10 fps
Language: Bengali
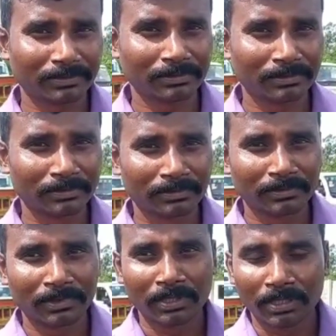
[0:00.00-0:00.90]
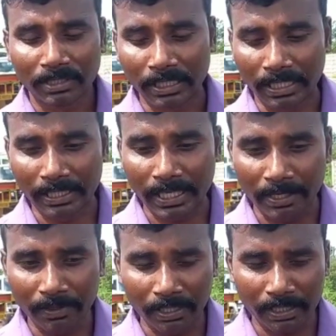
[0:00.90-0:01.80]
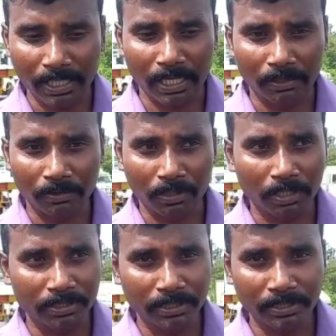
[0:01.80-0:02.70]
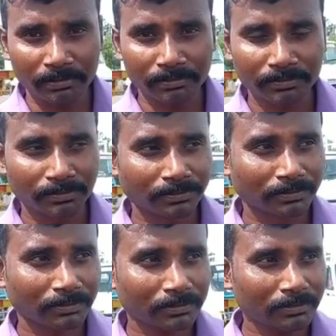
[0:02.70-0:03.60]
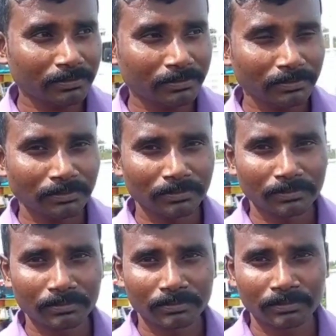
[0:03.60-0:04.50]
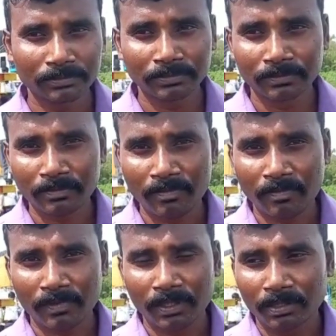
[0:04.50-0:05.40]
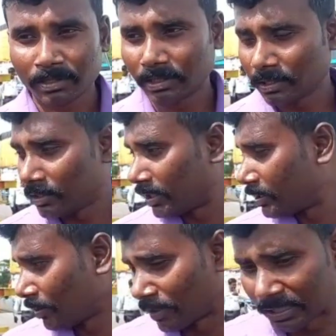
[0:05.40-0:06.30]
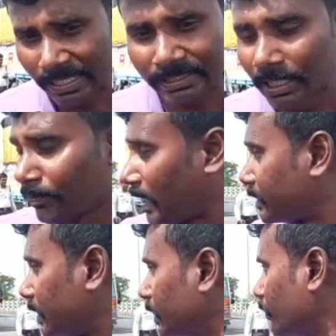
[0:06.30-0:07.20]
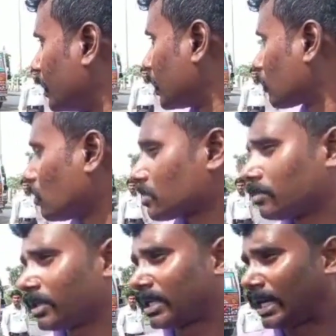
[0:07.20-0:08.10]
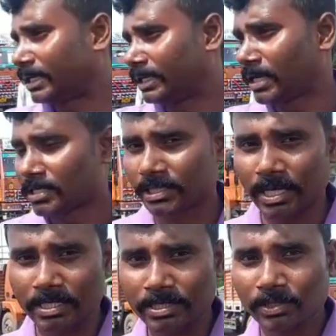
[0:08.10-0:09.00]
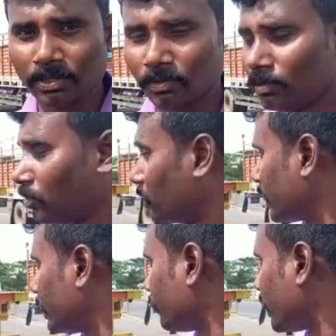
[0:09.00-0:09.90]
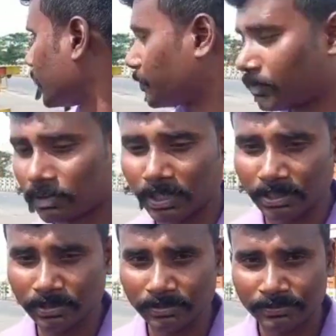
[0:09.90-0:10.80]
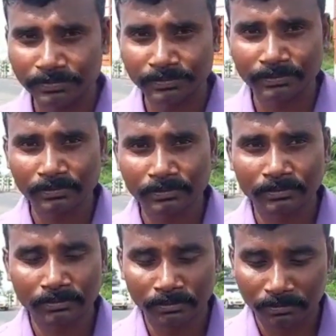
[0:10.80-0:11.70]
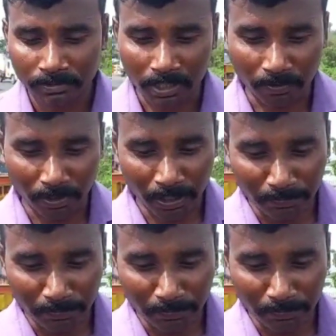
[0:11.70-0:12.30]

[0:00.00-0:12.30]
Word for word: আটক করা হয়েছে ট্রেলারের ড্রাইভারকে আটক করা হয়েছে একবারে উল্টো দিকে ডিভাইডার ক্রস করে একটা বড় এটা আপনারা দেখতেই পাচ্ছেন ডিভাইডার ক্রস করে গাড়ি এই রাস্তায় আসছিল উল্টো দিকে নেমে গেছে পুরো গাড়ি আপনার নাম আমার